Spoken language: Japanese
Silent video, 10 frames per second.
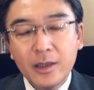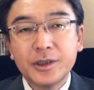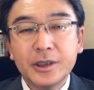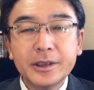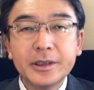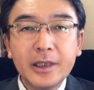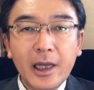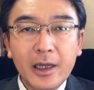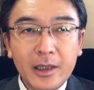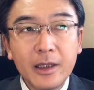実
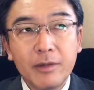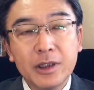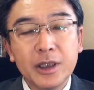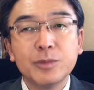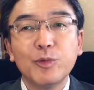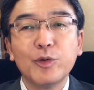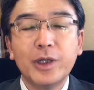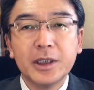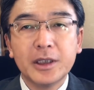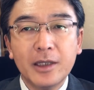際私も経
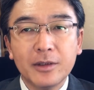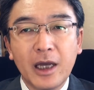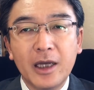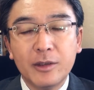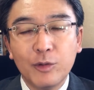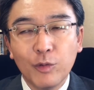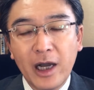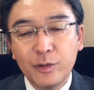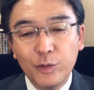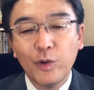営者団体と
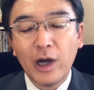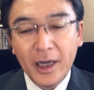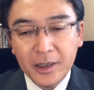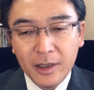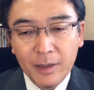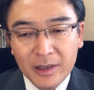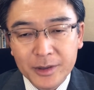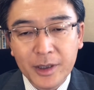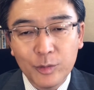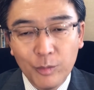かいろいろ入ってま
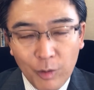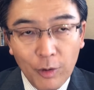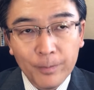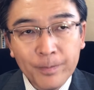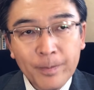すけども、